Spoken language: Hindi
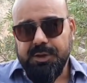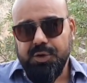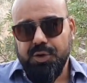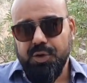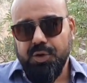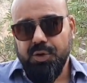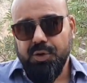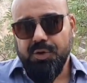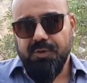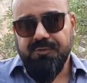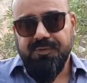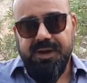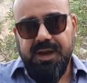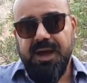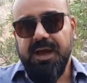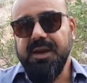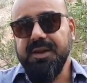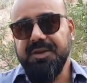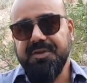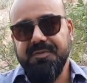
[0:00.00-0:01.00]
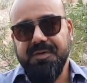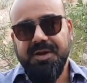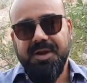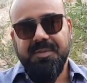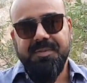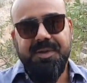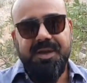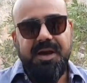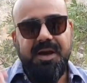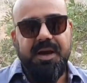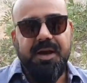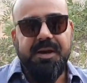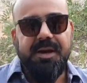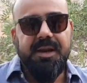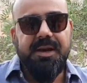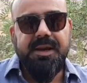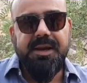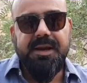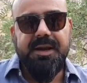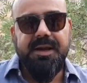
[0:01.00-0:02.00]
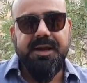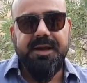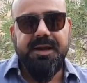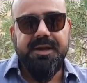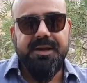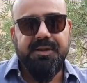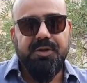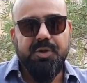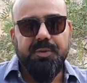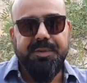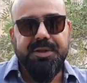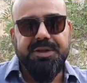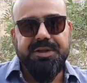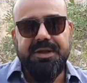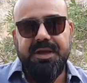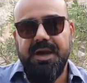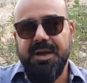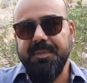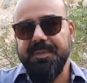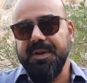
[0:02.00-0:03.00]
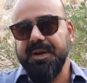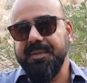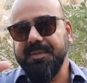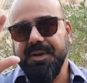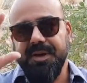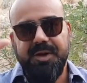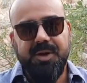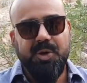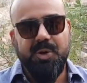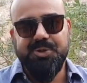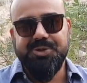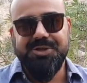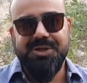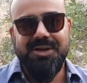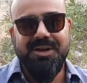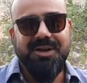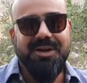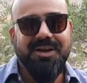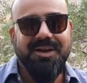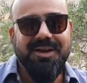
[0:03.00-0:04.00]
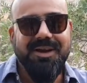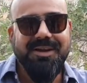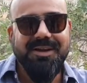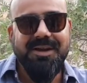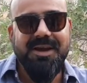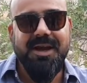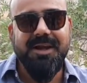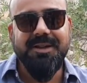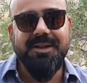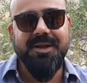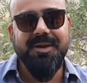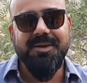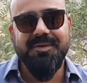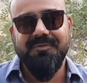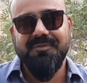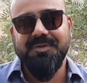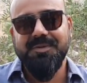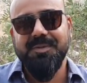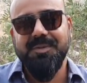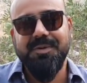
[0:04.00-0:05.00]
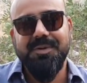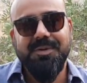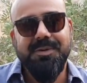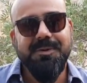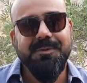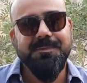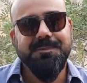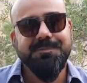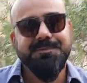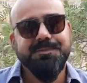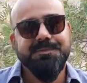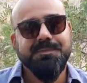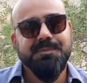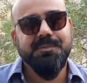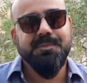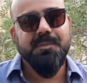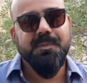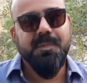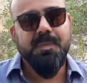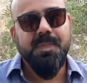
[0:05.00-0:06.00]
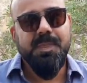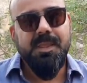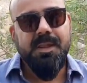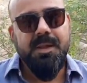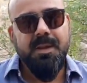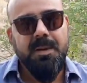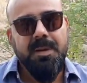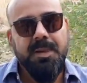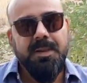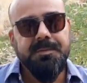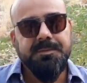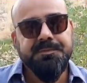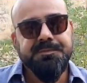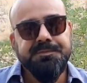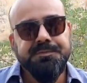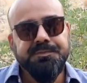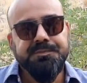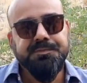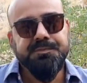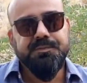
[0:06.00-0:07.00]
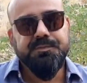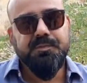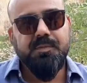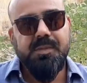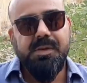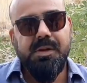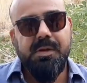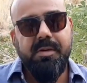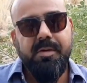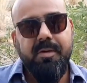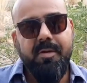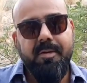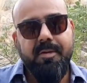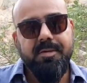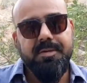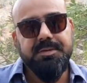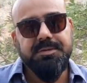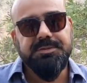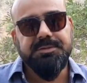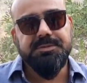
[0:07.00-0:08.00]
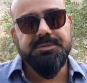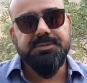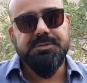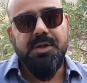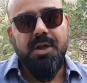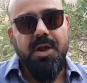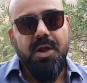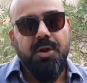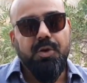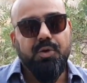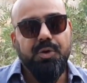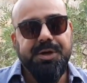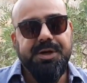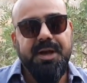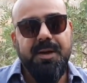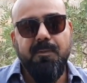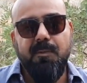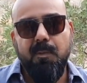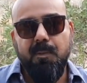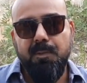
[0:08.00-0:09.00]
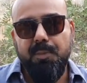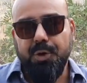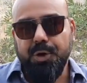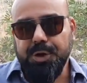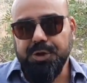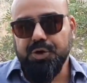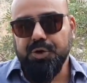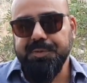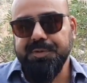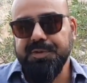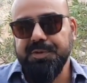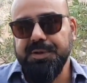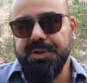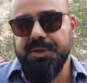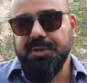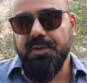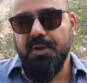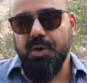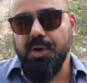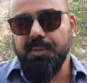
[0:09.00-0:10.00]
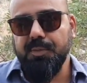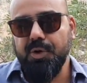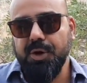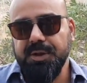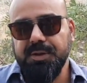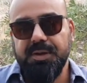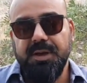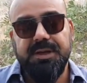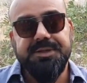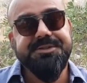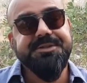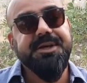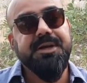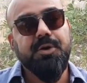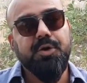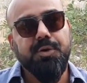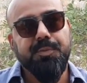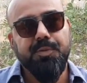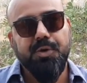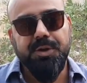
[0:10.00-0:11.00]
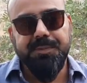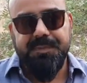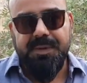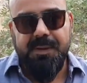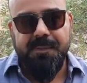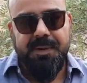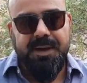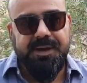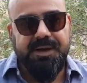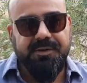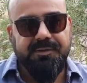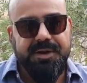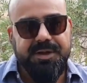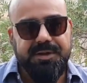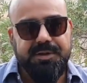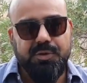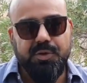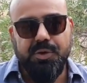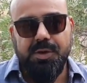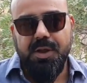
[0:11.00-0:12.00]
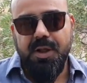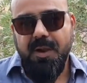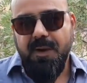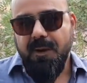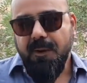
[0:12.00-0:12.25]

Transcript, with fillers: तो फिलहाल इस वक्त हम यहाँ हना लेके आए हैं तो बस यहाँ पे हम एक क्लोजर करने आए थे अच्छा वन लाइनर आप ये बताइए कि कोयटा आपको कैसा लगा कोयटा बहुत खूबसूरत और बहुत अच्छे लोग बहुत मेहमान नवाज लोग